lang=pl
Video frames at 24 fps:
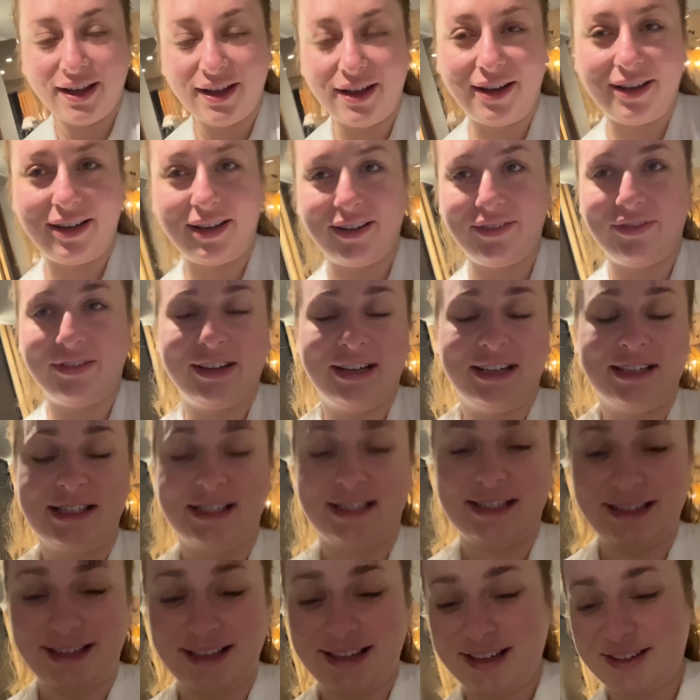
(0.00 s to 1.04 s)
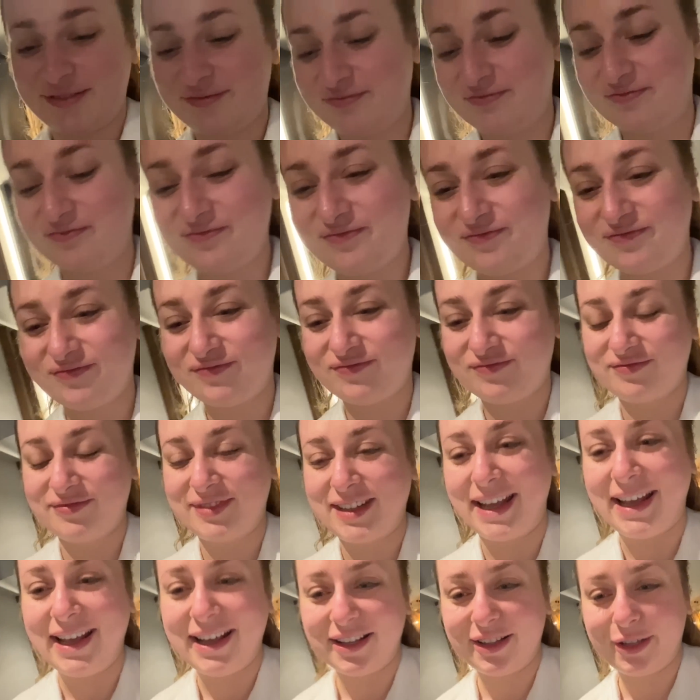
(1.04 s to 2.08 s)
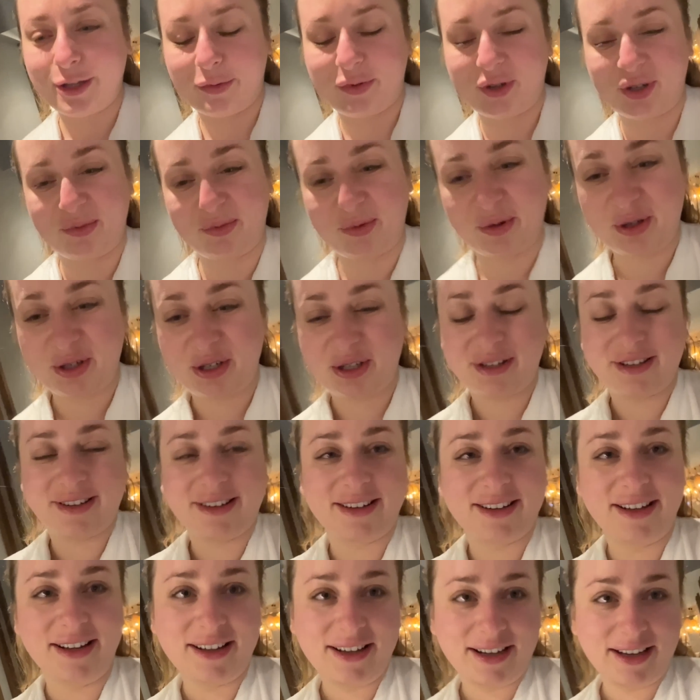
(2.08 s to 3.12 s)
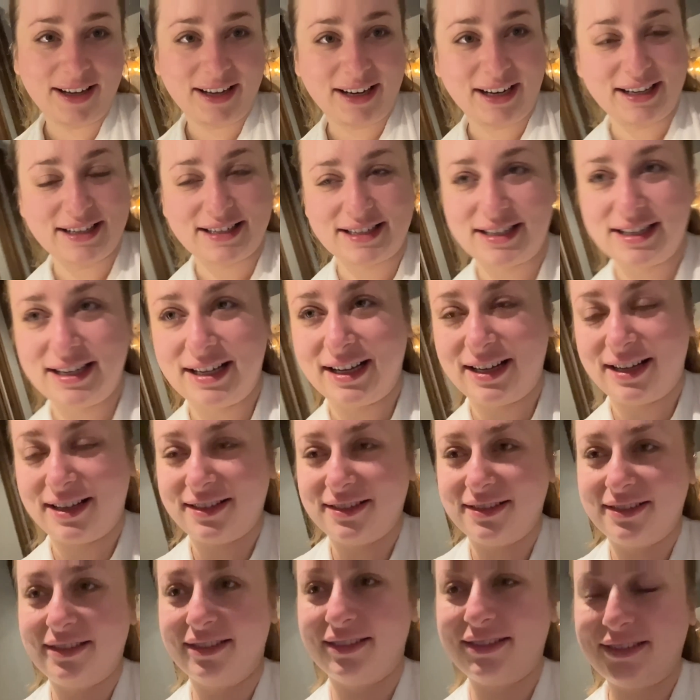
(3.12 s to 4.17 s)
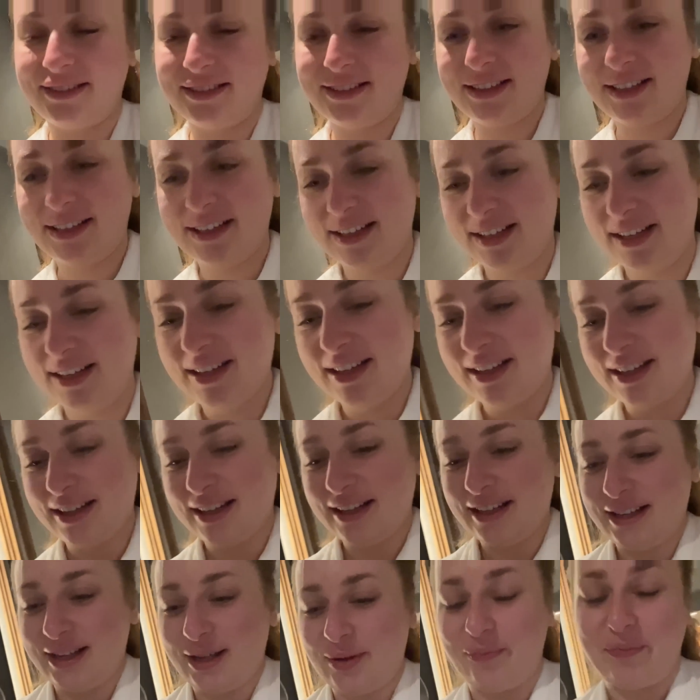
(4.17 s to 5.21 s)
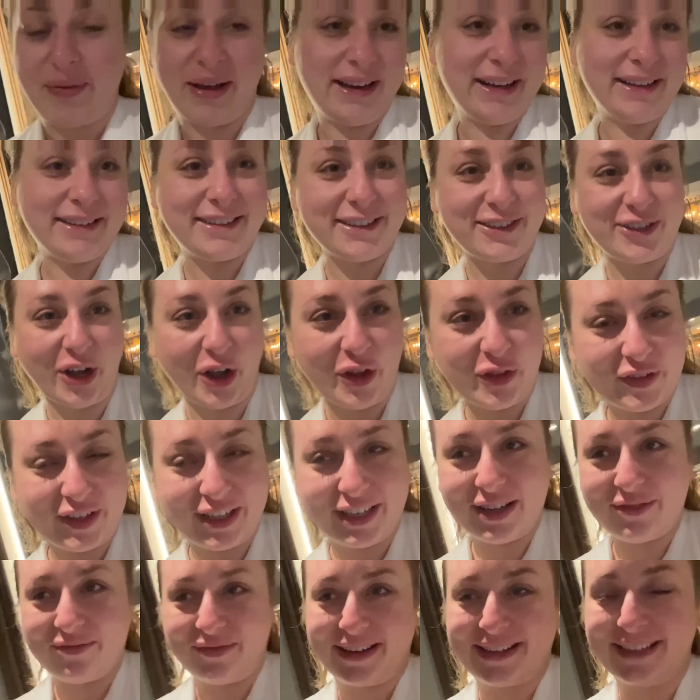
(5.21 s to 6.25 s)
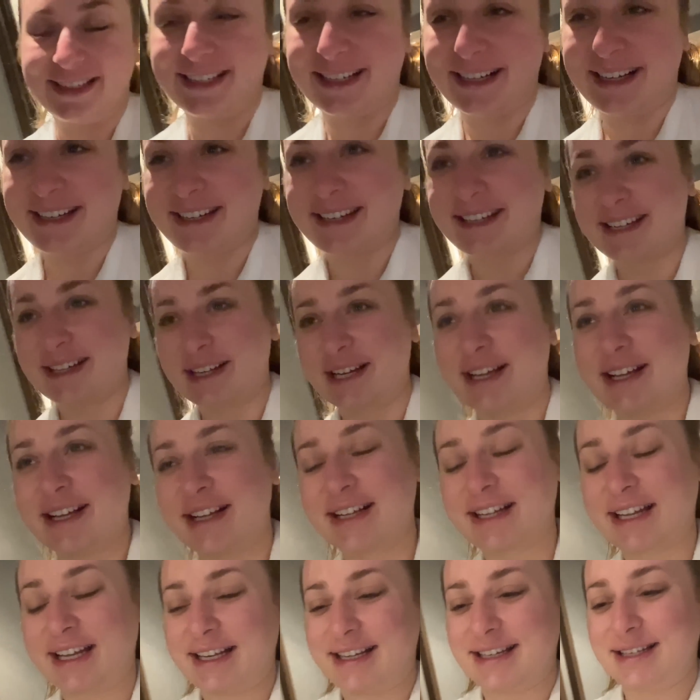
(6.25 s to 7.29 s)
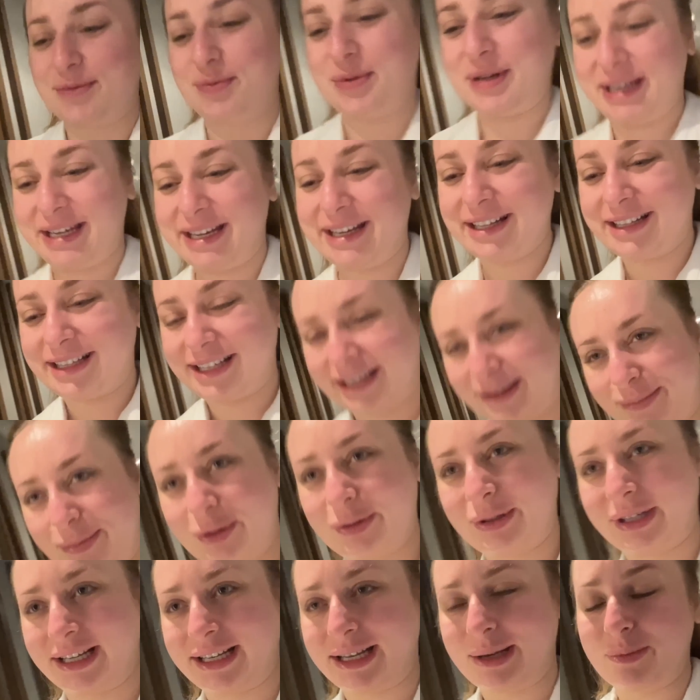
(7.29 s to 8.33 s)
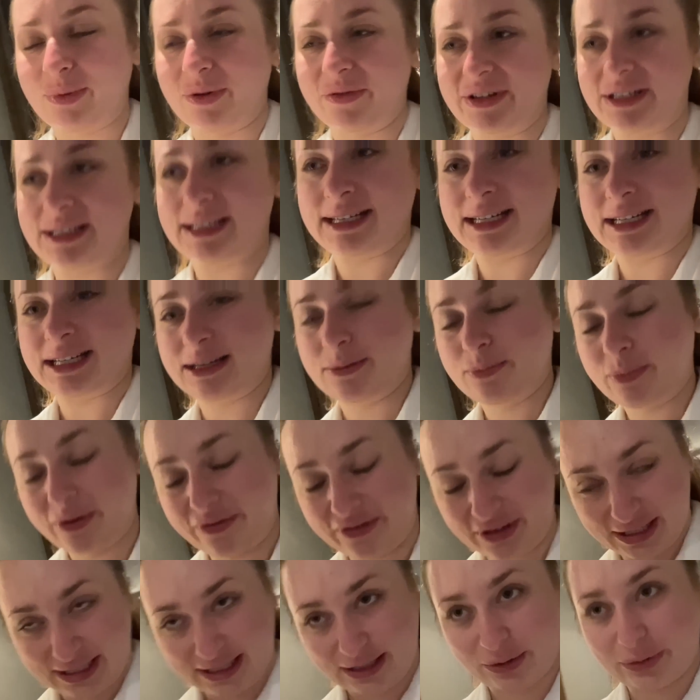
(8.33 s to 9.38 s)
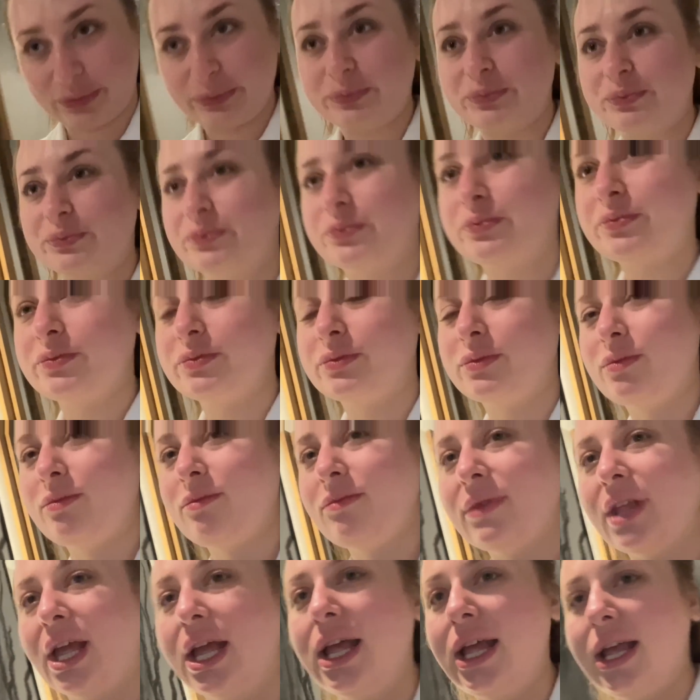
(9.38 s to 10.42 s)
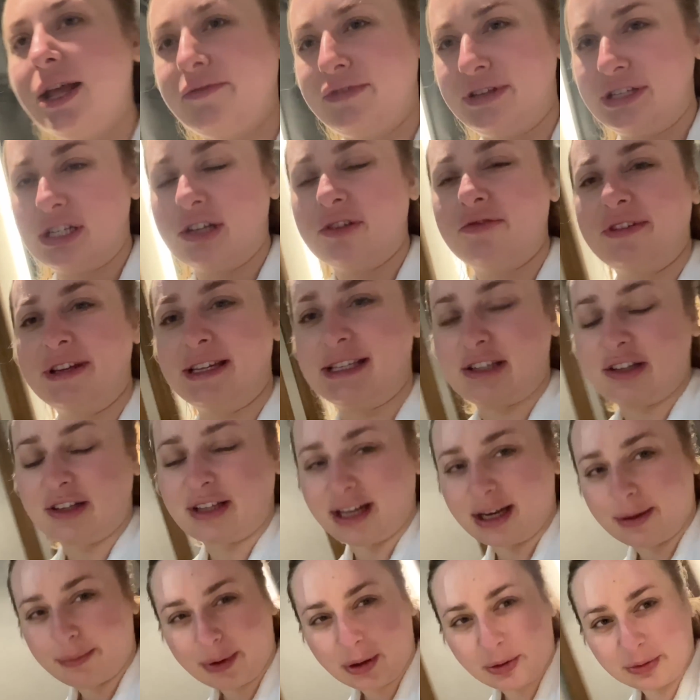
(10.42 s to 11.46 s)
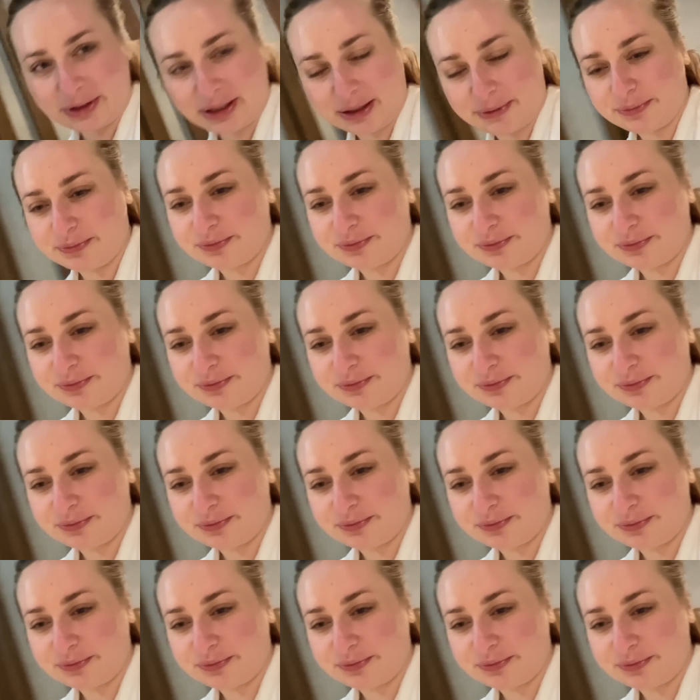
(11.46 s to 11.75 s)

Rewelacyjnie. Dobrze pójść raz na parę tygodni na masaż. Kiedyś mi terapeuta jeden powiedział, powiedział że idzie terapeuta,